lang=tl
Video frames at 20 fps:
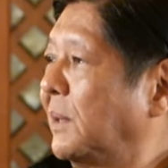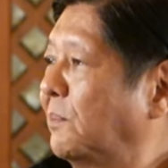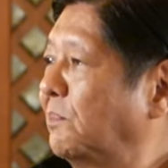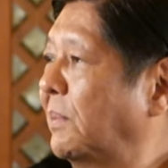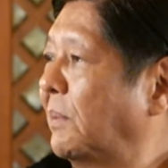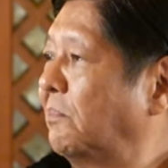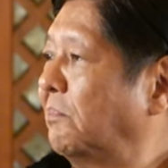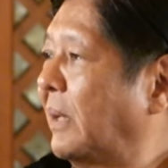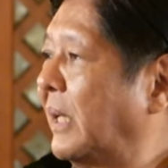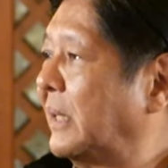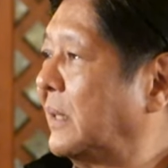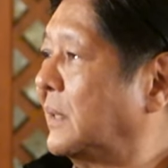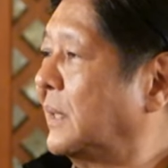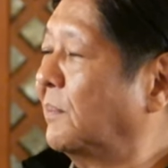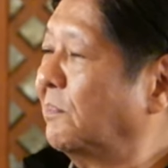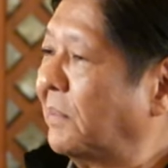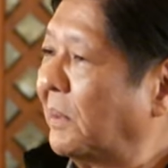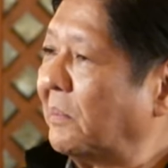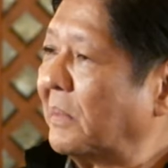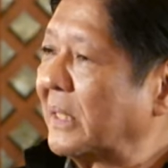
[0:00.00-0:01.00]
pambayad ng
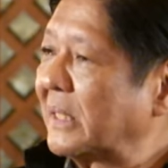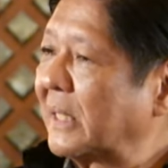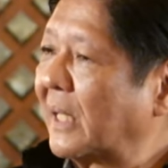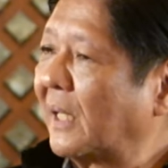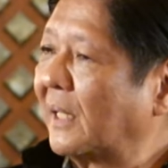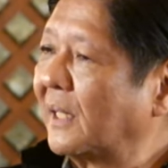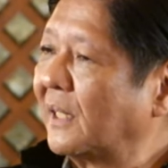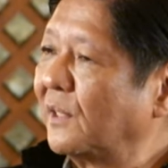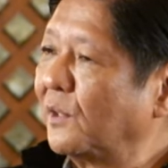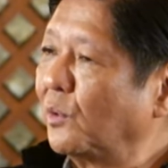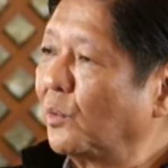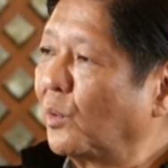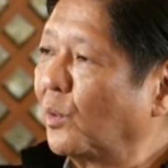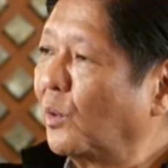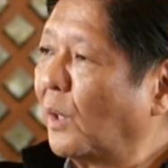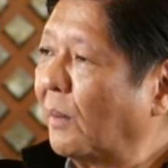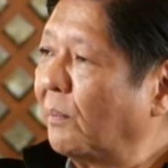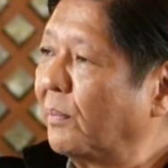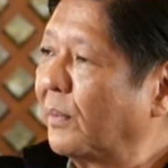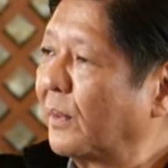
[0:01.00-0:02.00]
pamasahe to go
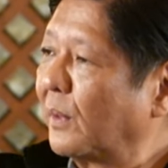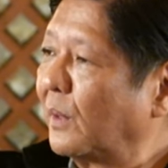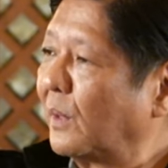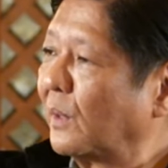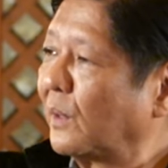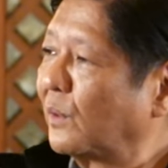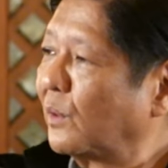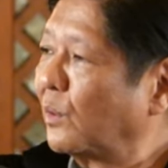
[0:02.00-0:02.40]
abroad,